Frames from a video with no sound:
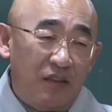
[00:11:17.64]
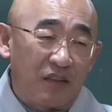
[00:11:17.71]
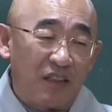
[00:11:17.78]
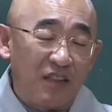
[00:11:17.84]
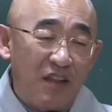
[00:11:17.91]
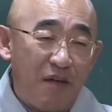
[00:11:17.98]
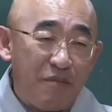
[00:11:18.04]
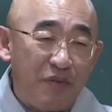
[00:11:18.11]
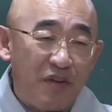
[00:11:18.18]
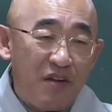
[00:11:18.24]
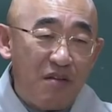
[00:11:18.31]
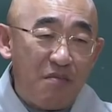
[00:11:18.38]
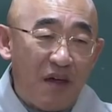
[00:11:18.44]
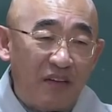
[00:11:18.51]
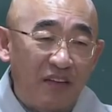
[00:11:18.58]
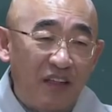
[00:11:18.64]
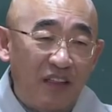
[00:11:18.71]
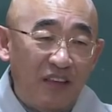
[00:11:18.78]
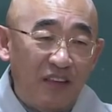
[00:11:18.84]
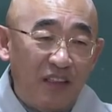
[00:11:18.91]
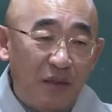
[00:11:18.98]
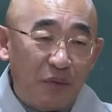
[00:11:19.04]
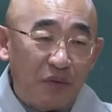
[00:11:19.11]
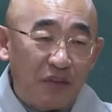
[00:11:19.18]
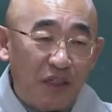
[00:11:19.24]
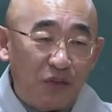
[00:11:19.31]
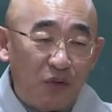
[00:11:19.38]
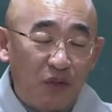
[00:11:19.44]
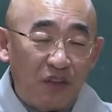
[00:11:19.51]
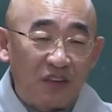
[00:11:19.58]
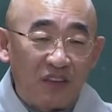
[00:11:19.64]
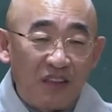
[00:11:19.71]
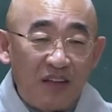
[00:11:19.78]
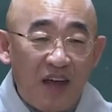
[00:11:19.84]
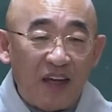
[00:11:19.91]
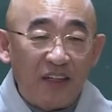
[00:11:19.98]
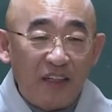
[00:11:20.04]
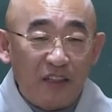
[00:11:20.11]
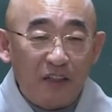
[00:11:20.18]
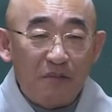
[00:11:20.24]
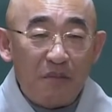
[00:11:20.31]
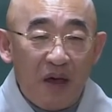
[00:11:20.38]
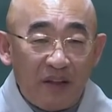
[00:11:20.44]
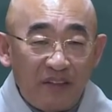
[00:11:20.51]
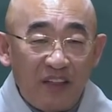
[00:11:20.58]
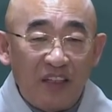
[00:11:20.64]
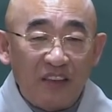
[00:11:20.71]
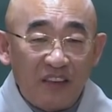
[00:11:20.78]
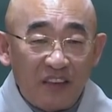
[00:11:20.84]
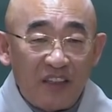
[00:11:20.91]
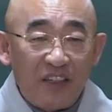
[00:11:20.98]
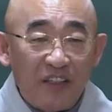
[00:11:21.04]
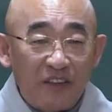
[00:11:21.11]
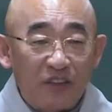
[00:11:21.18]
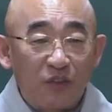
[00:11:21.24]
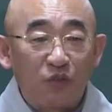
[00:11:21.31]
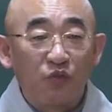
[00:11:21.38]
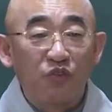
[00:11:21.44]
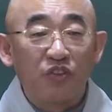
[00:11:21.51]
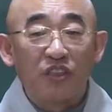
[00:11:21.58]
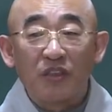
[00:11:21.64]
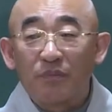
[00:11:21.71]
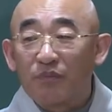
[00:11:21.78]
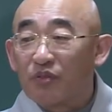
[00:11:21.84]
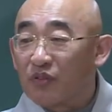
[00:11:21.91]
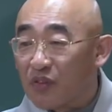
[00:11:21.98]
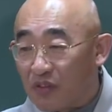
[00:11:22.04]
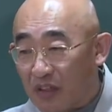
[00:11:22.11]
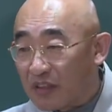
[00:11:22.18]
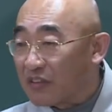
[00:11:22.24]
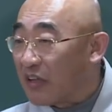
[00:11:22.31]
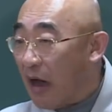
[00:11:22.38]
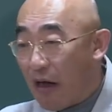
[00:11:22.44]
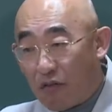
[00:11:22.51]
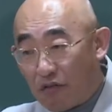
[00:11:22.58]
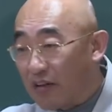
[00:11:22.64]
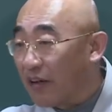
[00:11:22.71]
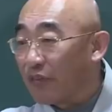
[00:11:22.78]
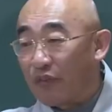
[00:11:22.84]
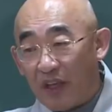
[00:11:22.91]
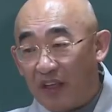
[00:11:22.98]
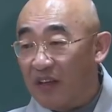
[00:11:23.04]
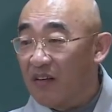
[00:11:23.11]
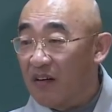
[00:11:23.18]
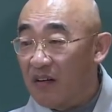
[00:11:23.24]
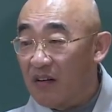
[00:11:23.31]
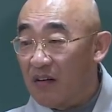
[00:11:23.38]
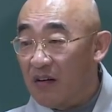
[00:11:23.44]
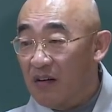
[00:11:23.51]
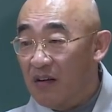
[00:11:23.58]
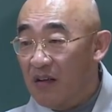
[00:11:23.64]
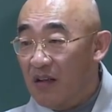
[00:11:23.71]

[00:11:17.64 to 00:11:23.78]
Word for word: 어떤 남편을 만나느냐 보다도 어떤 아내를 만나느냐에서 90%가 좌우가 돼요.